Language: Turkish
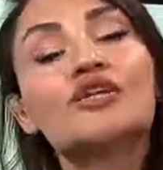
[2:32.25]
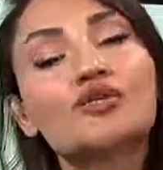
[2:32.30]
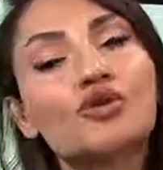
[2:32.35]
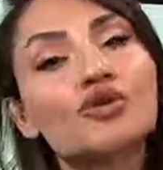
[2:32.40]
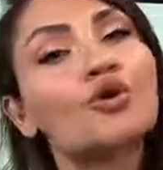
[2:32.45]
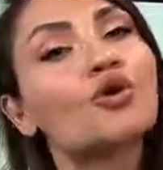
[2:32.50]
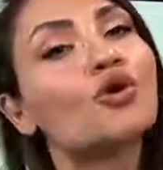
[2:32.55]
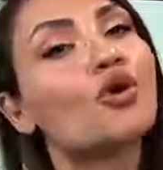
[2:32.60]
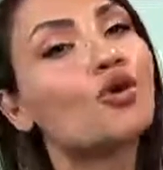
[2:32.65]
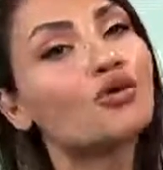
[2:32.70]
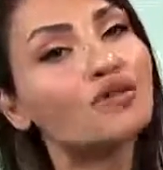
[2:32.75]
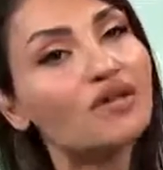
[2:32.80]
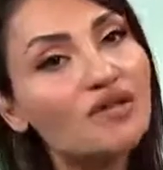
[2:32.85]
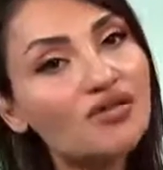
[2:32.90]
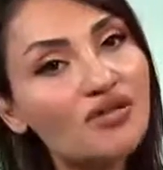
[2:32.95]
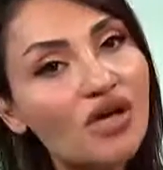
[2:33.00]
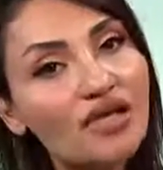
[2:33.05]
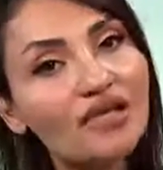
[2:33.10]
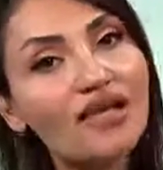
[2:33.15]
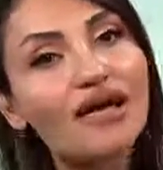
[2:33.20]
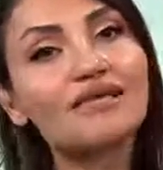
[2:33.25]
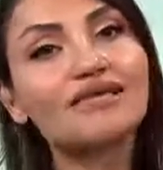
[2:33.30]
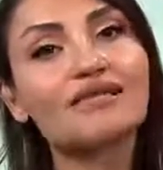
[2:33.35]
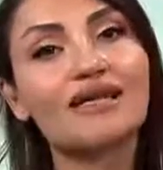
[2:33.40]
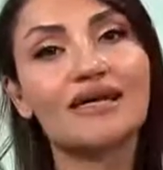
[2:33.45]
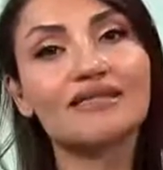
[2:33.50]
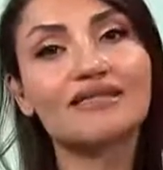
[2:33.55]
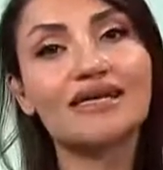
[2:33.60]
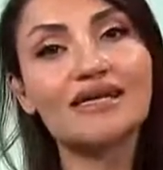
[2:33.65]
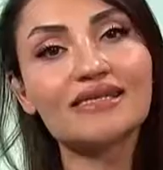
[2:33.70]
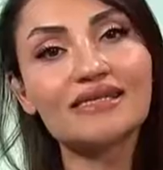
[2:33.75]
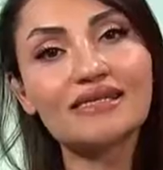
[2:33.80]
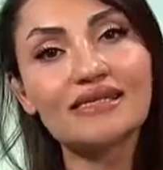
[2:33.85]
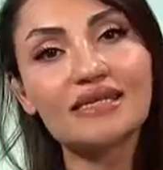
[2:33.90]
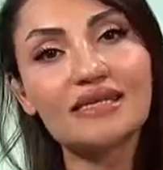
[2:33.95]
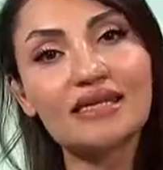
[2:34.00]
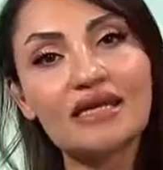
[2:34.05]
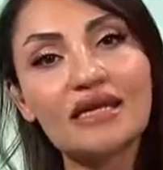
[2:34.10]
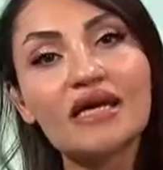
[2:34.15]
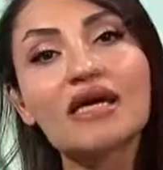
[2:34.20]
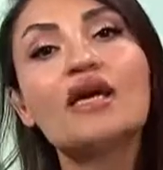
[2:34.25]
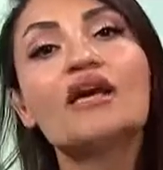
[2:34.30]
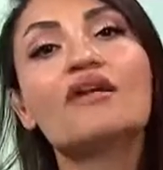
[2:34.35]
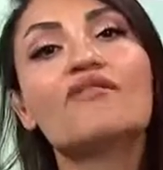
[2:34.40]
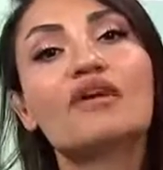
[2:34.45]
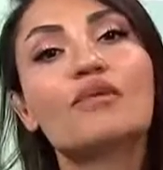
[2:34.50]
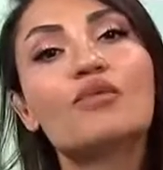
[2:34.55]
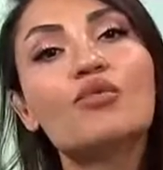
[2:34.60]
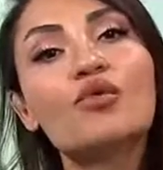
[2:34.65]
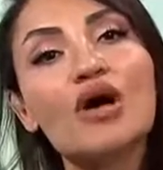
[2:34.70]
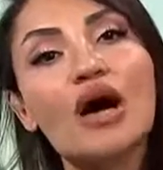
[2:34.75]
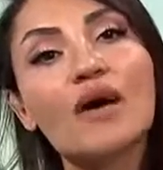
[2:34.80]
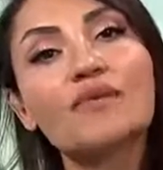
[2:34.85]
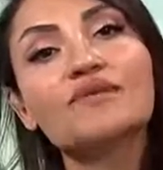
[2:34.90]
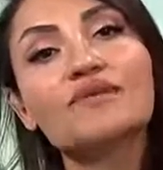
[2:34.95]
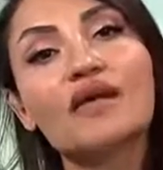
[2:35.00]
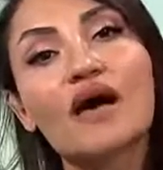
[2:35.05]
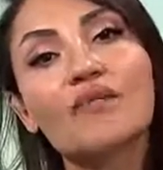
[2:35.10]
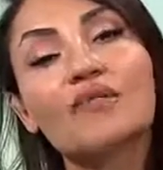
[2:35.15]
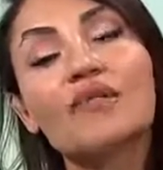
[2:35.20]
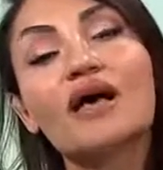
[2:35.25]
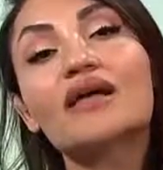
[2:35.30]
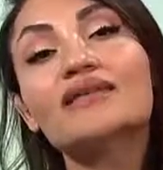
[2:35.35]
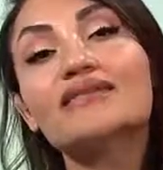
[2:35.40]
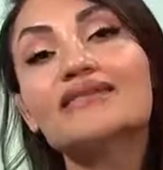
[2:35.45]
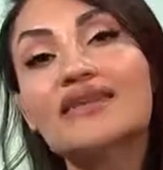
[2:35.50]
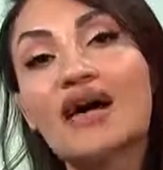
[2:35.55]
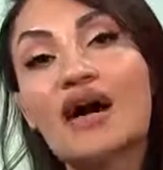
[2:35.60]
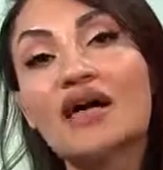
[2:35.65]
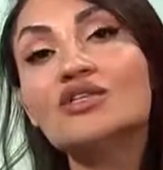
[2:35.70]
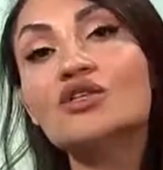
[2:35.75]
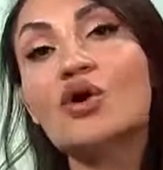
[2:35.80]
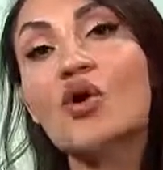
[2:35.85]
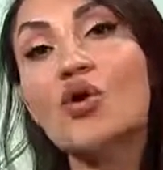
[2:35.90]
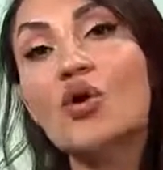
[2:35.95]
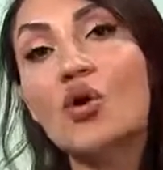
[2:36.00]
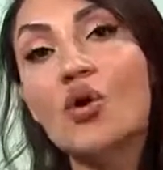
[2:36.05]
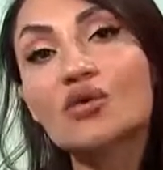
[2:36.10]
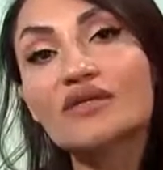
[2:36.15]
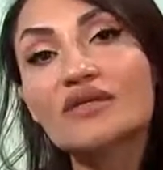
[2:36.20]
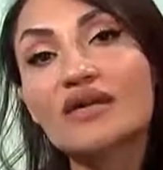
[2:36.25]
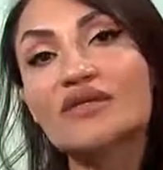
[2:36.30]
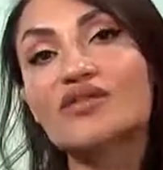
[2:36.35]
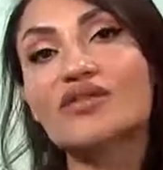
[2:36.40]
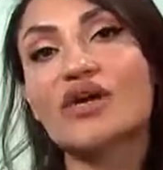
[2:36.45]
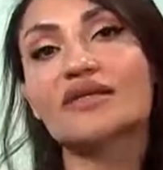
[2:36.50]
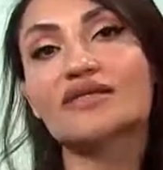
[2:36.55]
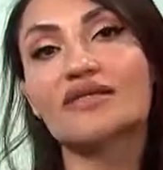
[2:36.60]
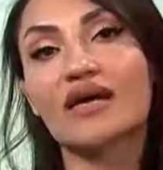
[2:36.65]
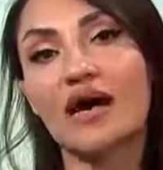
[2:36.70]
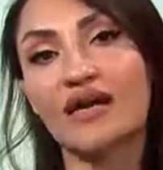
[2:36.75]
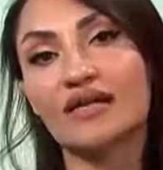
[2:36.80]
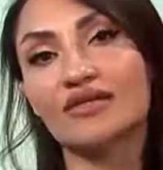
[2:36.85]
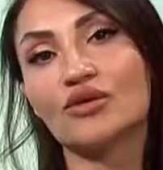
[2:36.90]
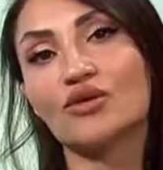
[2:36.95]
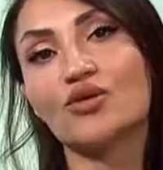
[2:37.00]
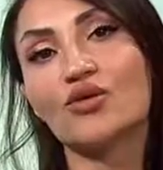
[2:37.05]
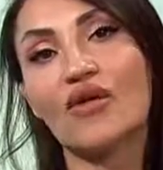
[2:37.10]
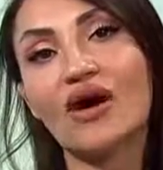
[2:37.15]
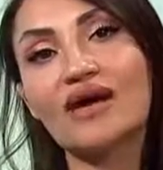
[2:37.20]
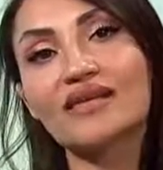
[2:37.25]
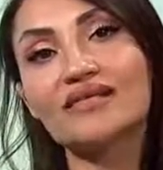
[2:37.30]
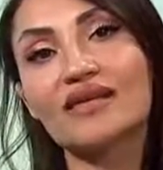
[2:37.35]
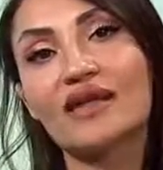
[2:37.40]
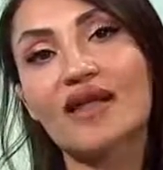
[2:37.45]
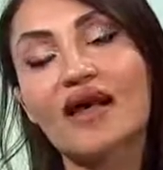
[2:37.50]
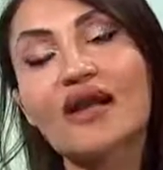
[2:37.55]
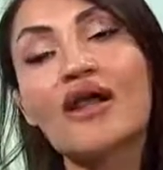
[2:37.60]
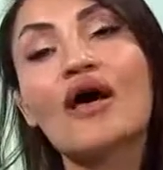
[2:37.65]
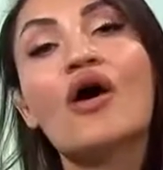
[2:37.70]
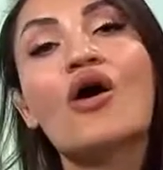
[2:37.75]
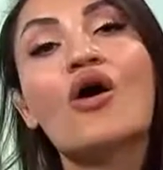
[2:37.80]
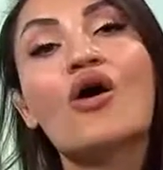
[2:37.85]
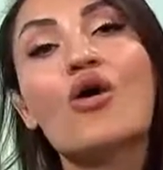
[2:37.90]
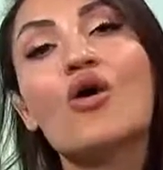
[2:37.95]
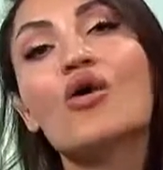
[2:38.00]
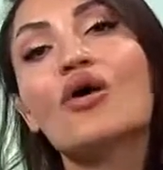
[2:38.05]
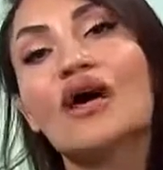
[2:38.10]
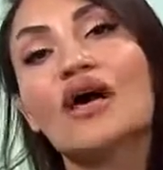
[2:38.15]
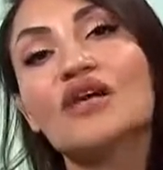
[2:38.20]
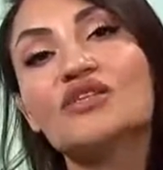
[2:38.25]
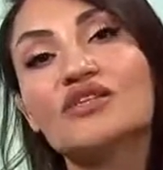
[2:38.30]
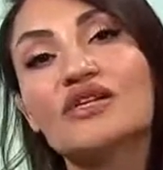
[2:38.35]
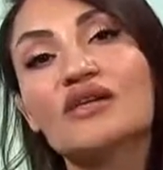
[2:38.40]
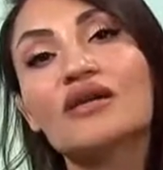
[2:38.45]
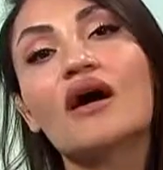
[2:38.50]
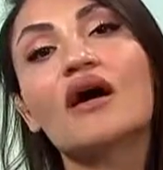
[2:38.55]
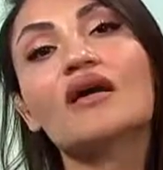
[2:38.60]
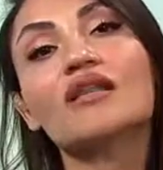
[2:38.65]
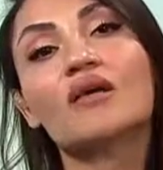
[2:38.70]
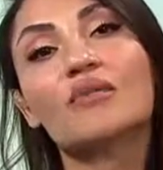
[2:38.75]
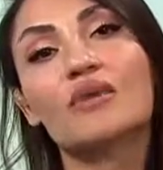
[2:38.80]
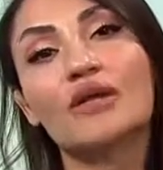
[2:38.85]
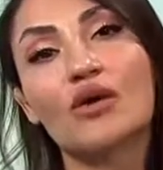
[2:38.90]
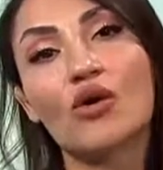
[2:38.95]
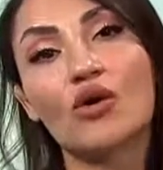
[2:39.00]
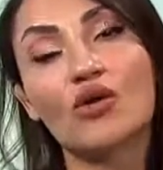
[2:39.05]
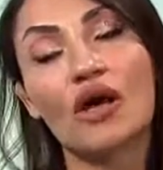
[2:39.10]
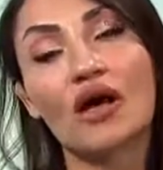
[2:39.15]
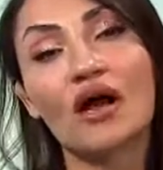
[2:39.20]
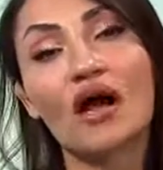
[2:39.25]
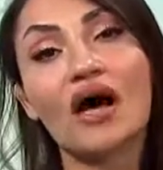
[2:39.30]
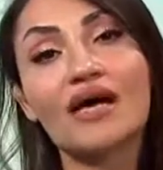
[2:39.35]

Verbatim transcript: Çünkü kontenjanlar zaten sınırlı ve bu kapsamda sadece o kontenjan dahilinde üniversiteler öğrencileri alabiliyorlar.